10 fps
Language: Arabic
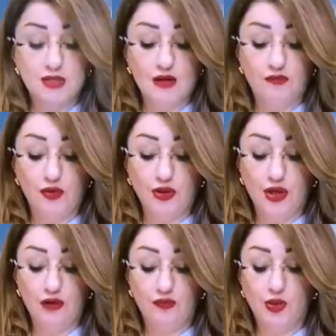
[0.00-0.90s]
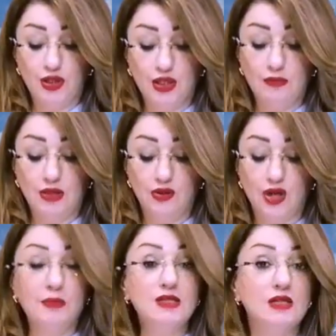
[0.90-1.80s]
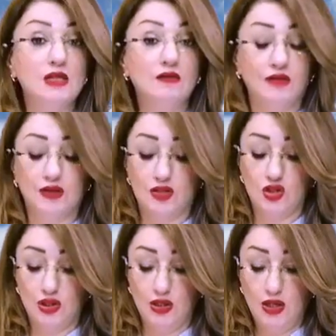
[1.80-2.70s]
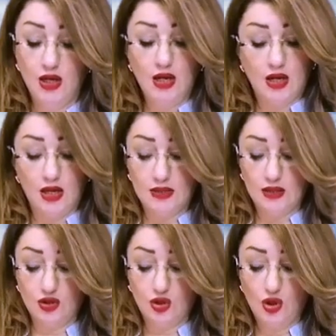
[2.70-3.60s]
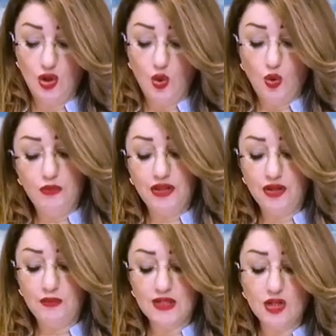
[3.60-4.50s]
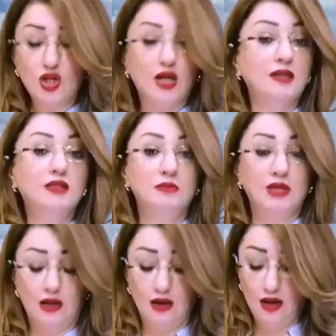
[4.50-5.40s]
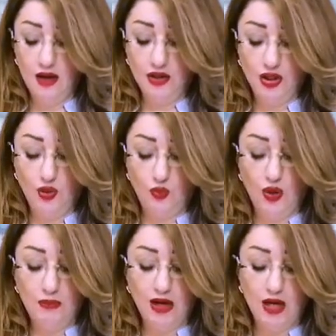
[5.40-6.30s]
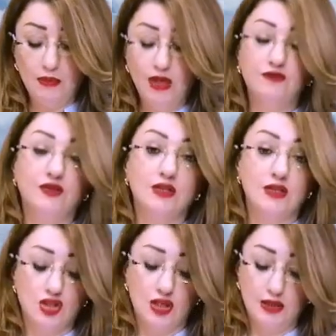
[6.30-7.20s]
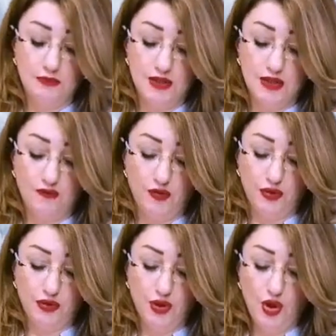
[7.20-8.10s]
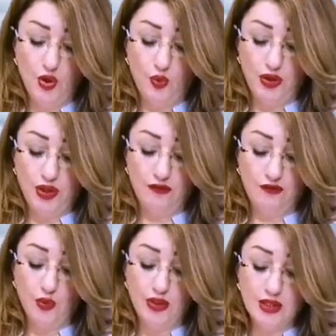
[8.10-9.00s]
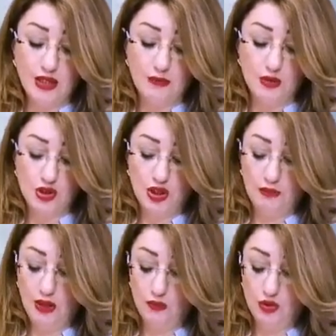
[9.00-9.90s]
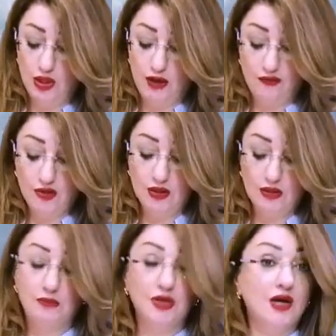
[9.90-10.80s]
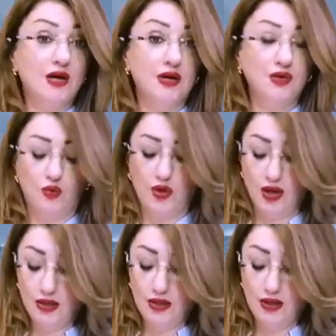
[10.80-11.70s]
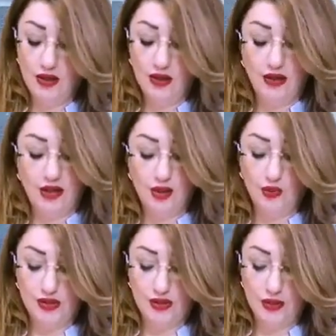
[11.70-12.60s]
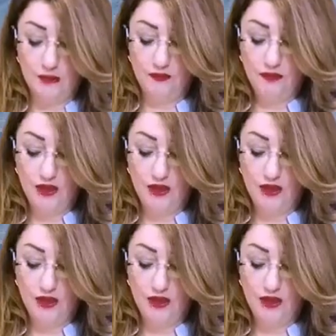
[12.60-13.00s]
بيزافون نايف ونعيمي لرغبته في تسجيل كاسيت ومن ثم سجل العديد من الأغاني والمقامات في تسجيلات بيزافون ونايف والتقى بالشيخ محمود الحفيد مرارا وغنى لثورته